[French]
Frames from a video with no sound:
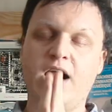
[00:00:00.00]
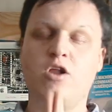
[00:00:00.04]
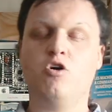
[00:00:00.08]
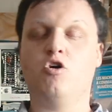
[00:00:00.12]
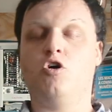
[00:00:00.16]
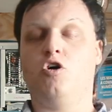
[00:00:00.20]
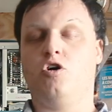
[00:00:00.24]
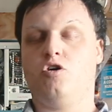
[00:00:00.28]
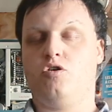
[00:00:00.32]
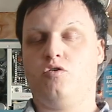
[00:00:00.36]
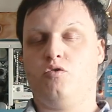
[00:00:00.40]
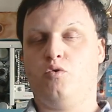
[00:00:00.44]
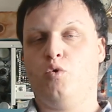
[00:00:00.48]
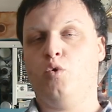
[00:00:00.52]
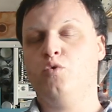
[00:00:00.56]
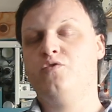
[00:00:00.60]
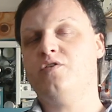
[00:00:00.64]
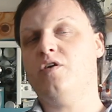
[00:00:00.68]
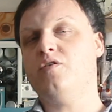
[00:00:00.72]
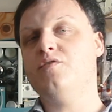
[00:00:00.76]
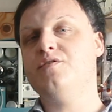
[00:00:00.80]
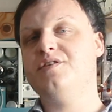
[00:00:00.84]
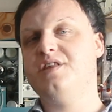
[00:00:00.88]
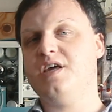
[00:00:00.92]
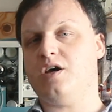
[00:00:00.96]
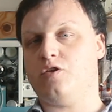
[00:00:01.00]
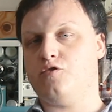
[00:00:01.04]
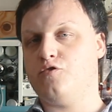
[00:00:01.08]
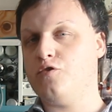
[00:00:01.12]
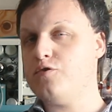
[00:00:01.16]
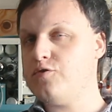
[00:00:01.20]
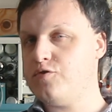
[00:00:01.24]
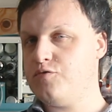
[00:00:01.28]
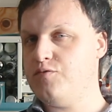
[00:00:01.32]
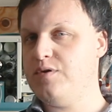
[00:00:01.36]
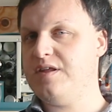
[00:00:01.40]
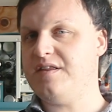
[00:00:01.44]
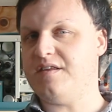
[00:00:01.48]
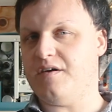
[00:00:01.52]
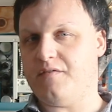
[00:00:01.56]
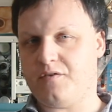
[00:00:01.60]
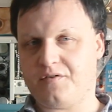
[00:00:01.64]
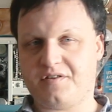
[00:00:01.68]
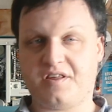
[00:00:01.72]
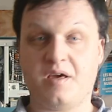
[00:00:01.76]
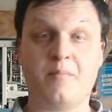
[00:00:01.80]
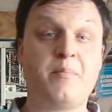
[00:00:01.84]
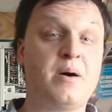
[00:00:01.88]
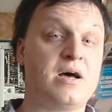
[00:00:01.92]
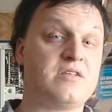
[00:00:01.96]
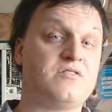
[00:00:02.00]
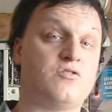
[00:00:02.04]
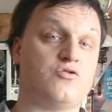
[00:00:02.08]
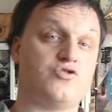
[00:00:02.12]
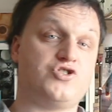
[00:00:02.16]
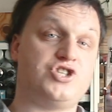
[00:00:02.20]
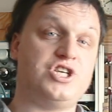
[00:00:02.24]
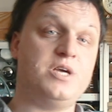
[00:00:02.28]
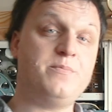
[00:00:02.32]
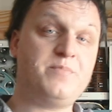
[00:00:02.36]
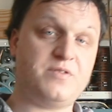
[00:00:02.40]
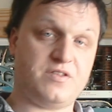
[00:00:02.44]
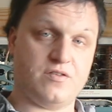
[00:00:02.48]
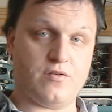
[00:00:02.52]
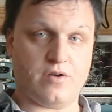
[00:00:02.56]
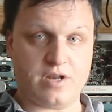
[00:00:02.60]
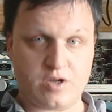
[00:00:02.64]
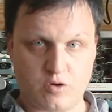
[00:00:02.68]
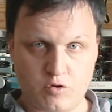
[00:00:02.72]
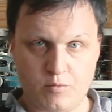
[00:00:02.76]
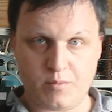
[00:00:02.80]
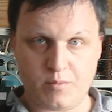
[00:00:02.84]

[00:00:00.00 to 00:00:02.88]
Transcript: Alors, autant le dire de suite avant que ça parte en chips dans les